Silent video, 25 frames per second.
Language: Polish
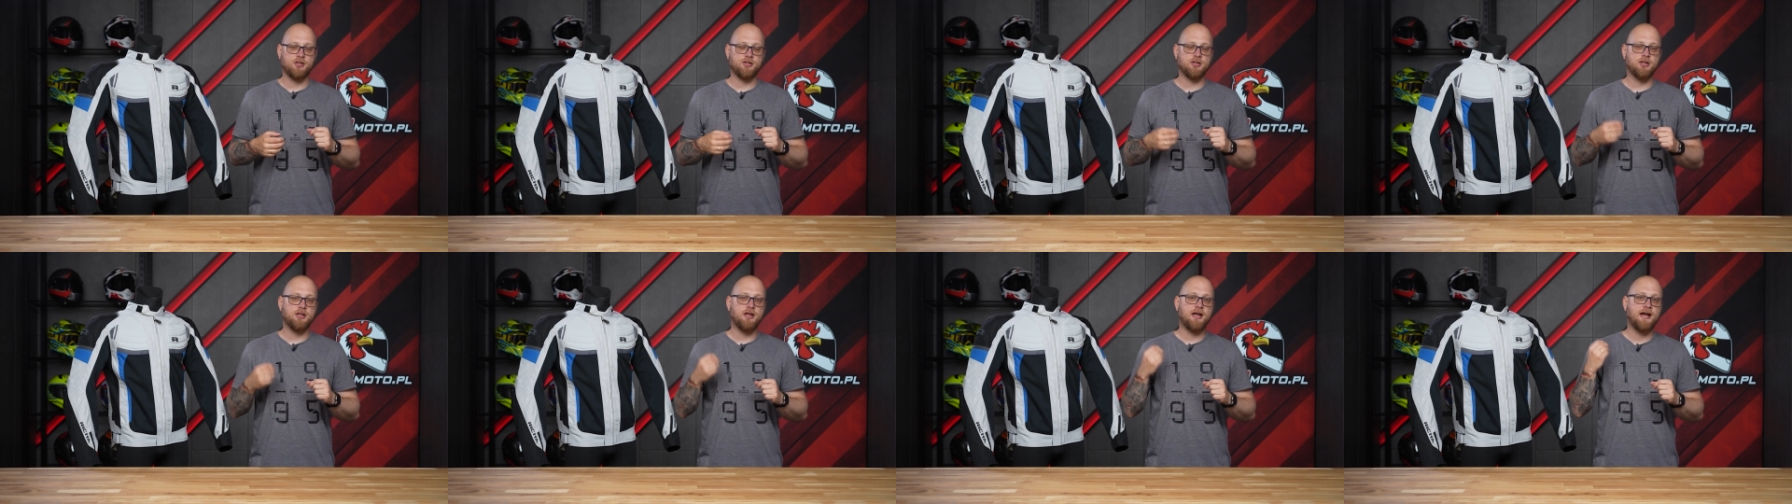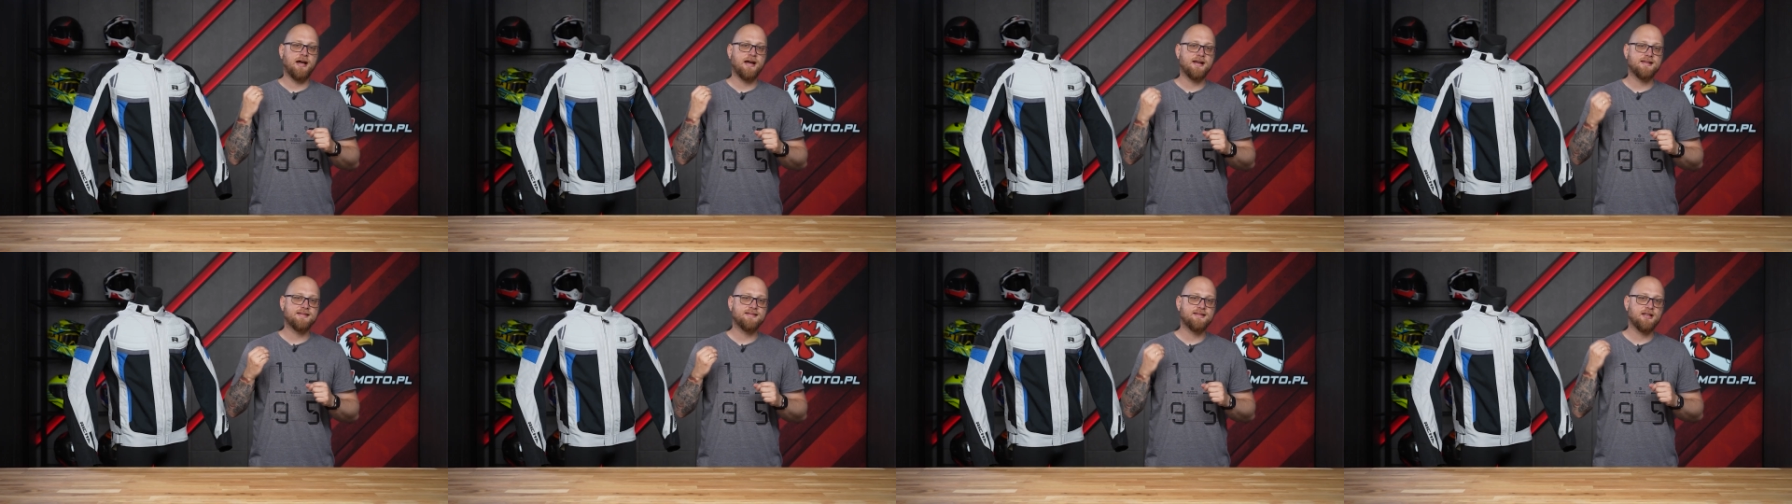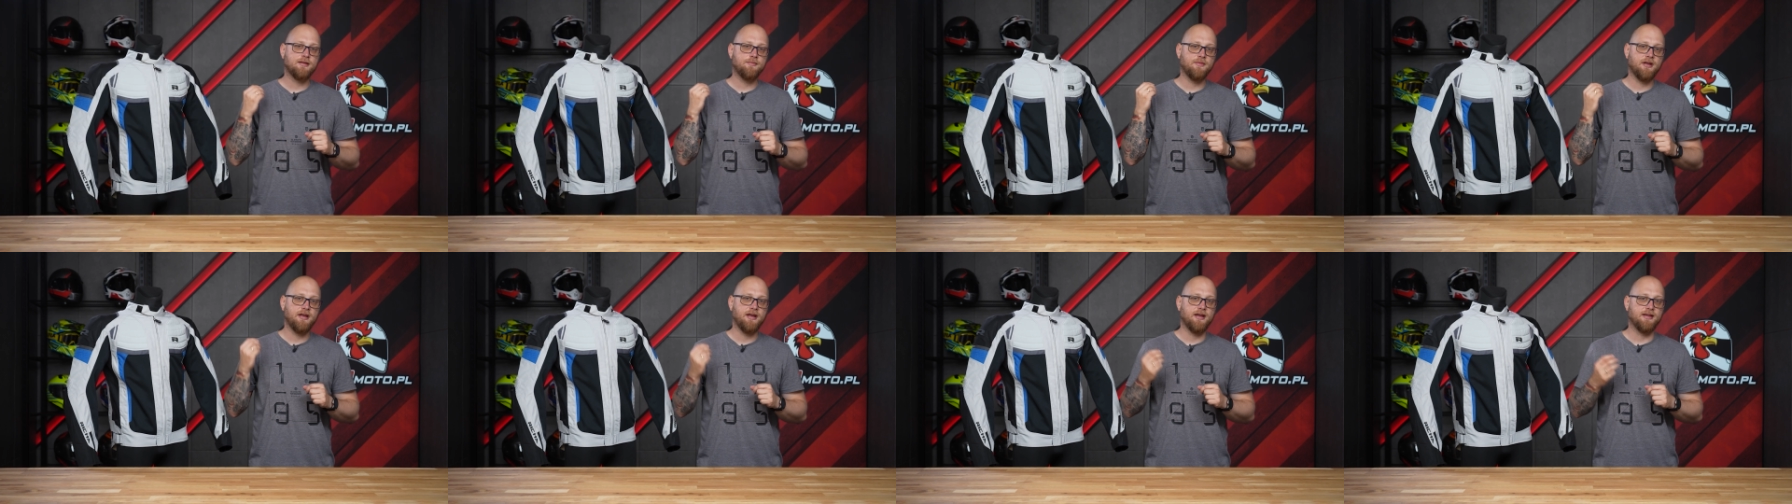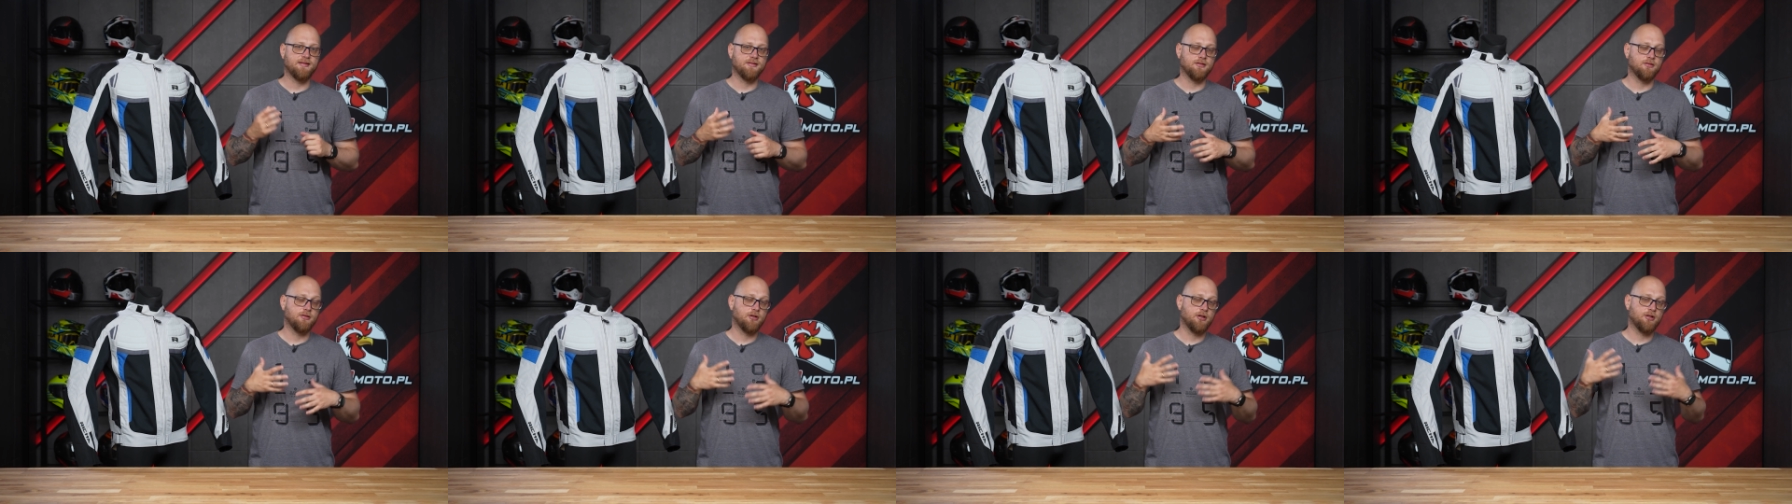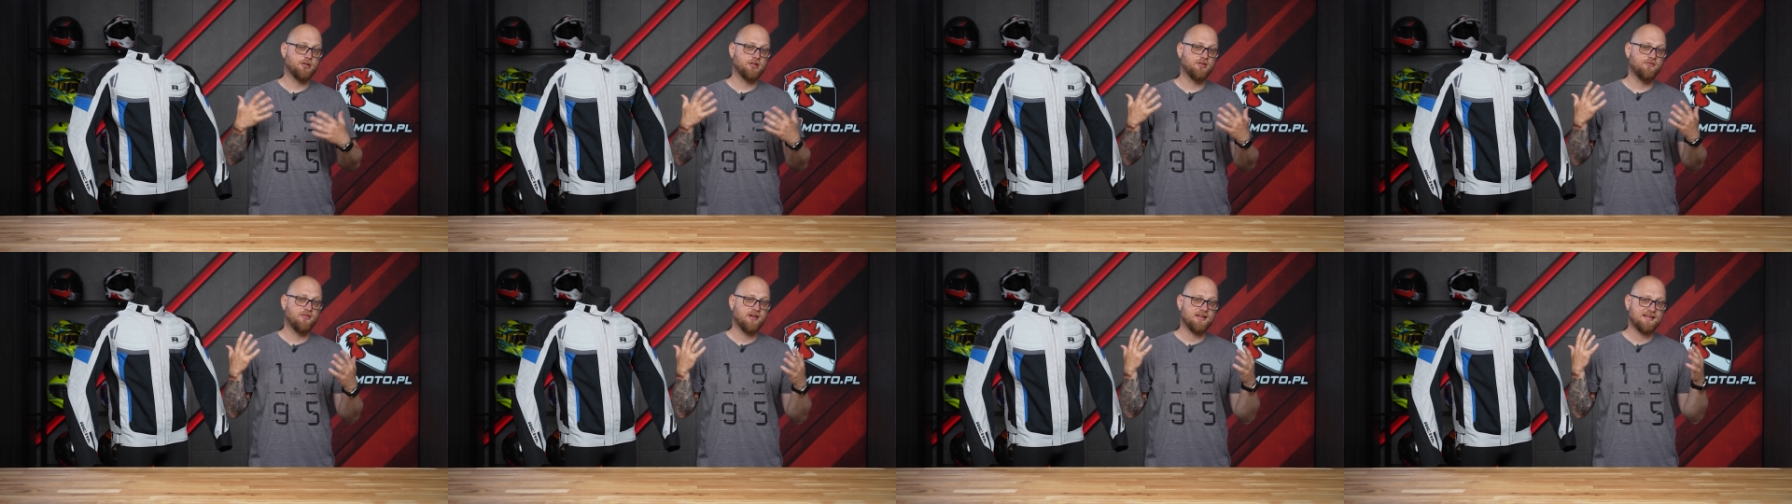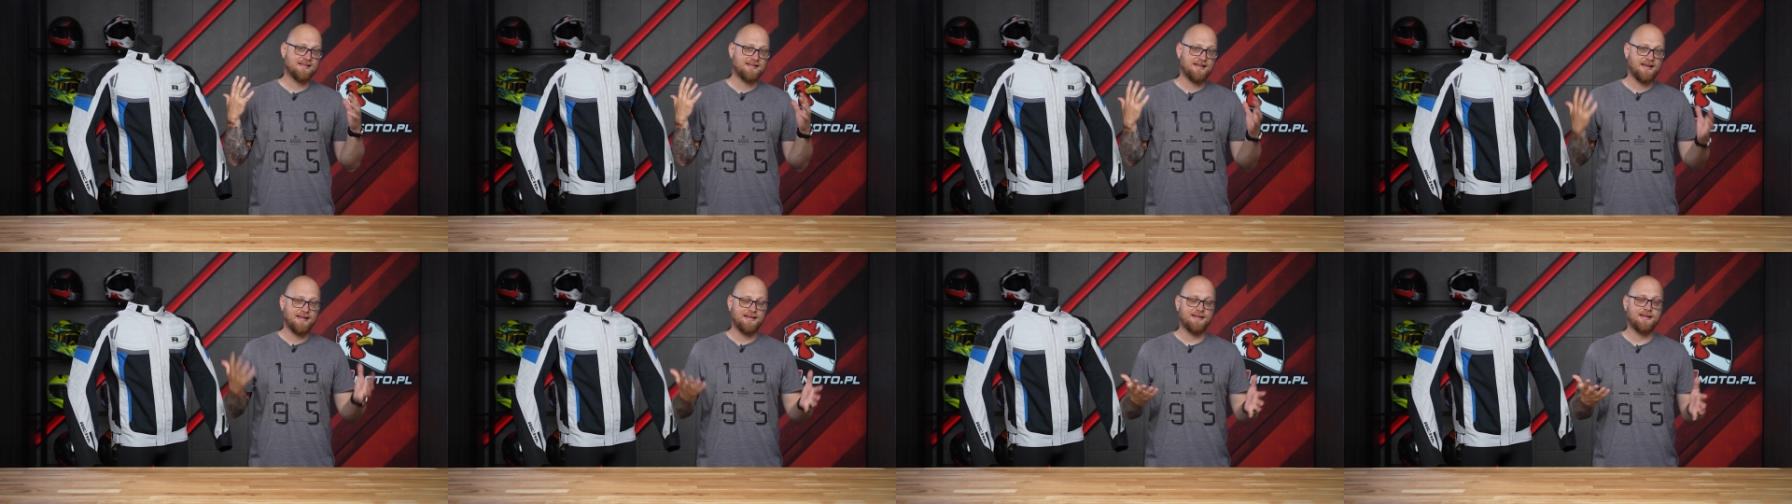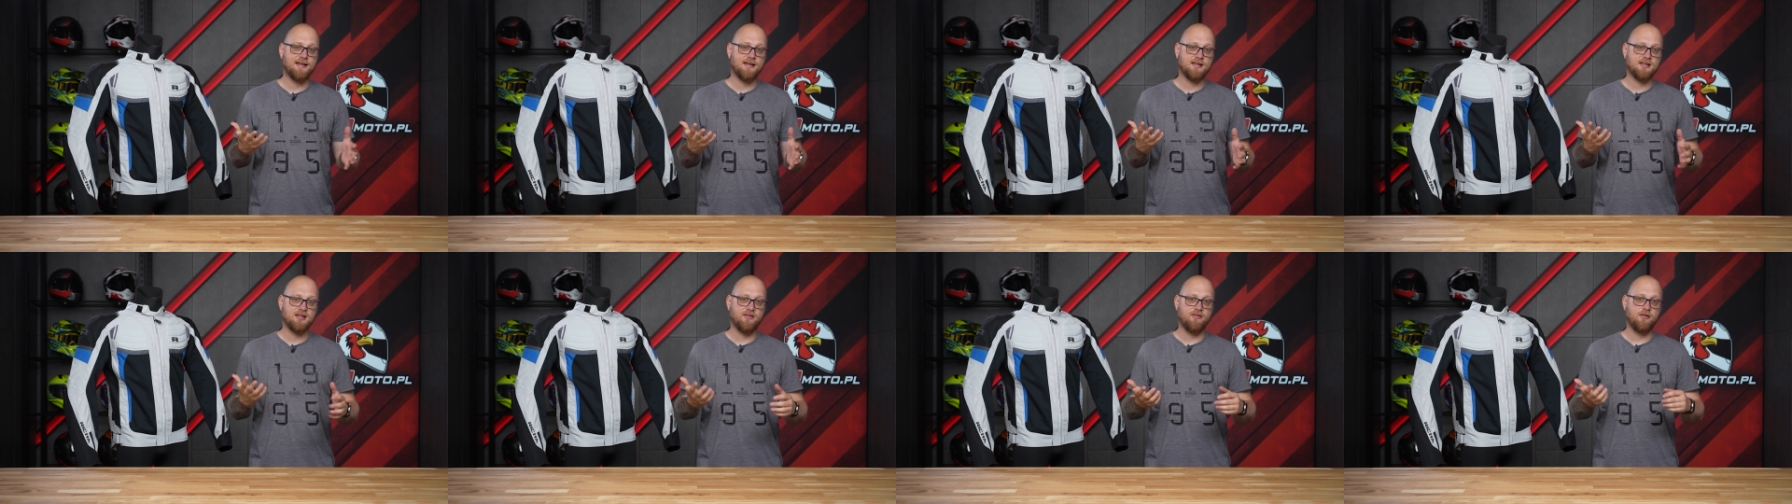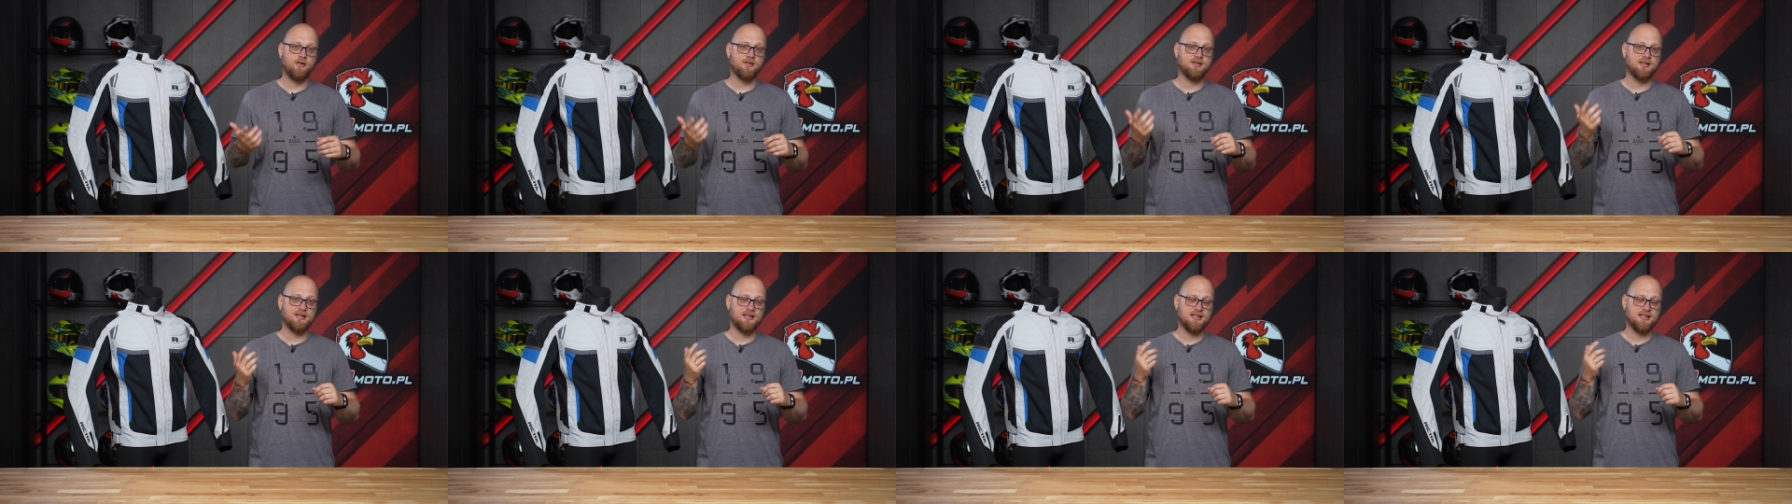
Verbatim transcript: Jeżeli Airstream X od Riszy Was zainteresował,